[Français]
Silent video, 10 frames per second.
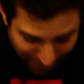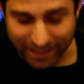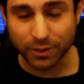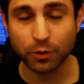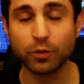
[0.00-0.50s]

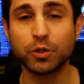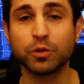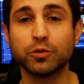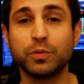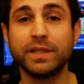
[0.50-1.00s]
partir
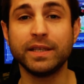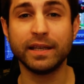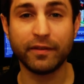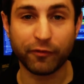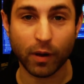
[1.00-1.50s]
d'aujourd'hui,
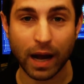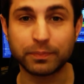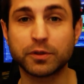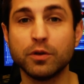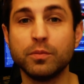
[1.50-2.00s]
il faut
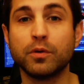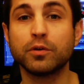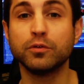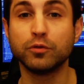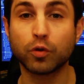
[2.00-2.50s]
absolument
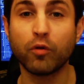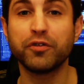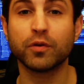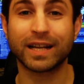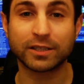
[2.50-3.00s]
que nous
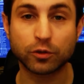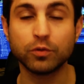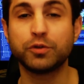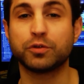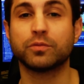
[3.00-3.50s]
trouvions la
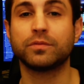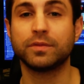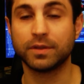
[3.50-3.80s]
solution.